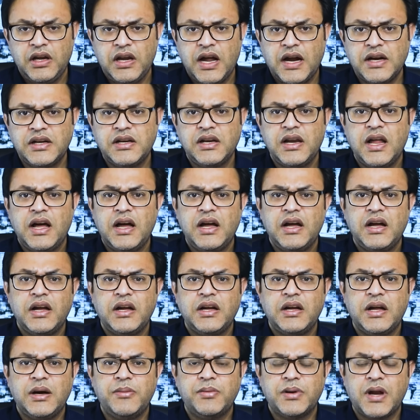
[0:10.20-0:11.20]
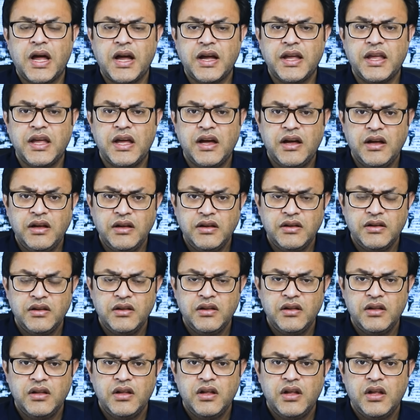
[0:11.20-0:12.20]
लाडला घबरा गया
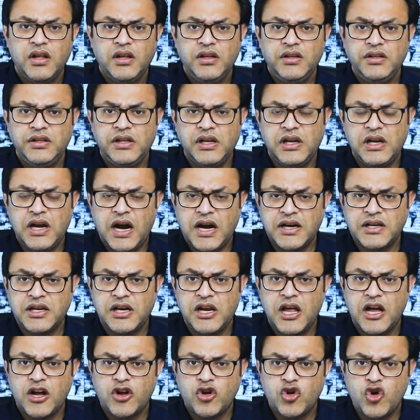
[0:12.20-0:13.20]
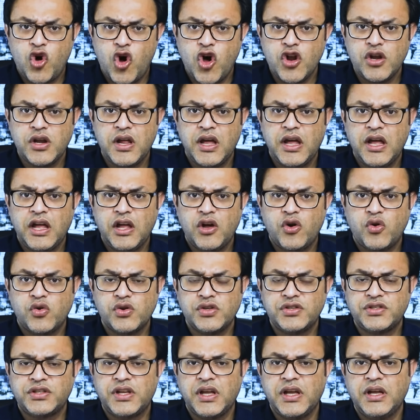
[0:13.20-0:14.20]
ये लाडला कौन है
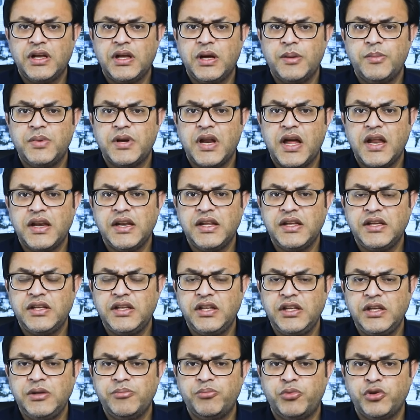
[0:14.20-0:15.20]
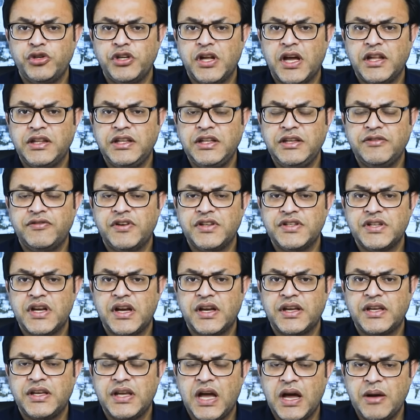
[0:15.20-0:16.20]
और इसके घबराने की बुनियादी
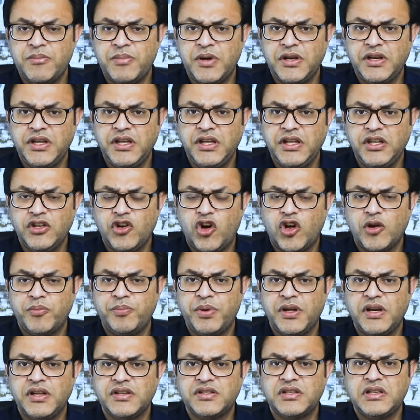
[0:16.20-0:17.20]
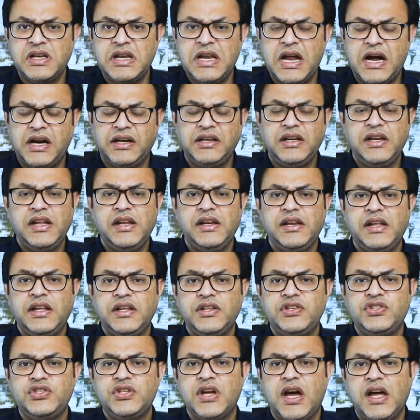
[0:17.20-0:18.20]
वजह क्या बनी और फिर इस लाडले
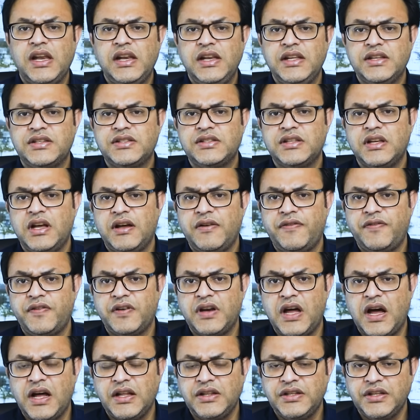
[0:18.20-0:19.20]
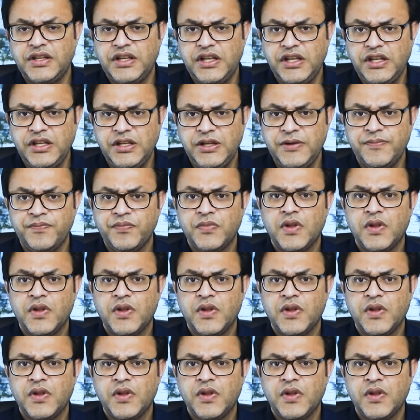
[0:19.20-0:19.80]
ने 40 अफराद की